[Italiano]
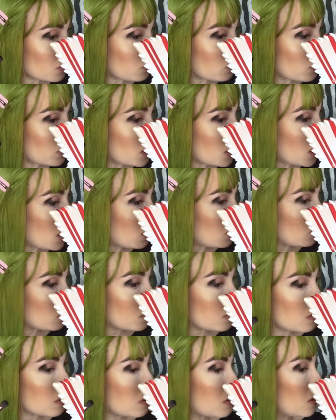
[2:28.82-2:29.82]
di
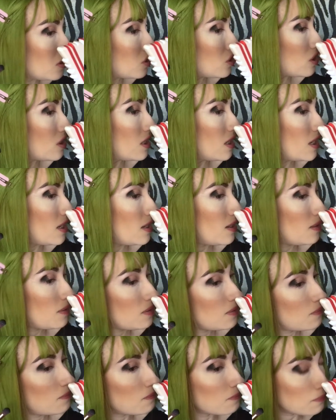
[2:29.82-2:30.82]
fallout si ce n'è
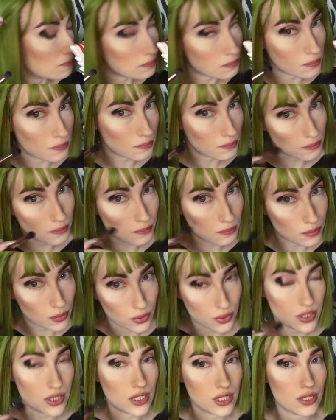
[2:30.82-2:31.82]
un
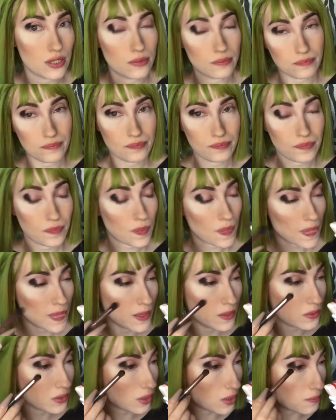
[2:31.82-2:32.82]
pochino,
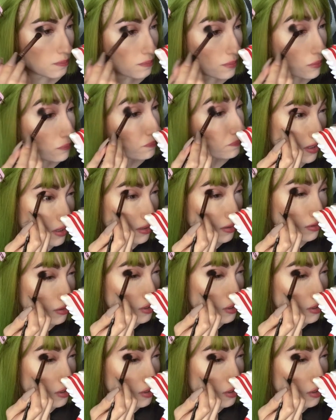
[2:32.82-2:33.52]
non troppo. Vado a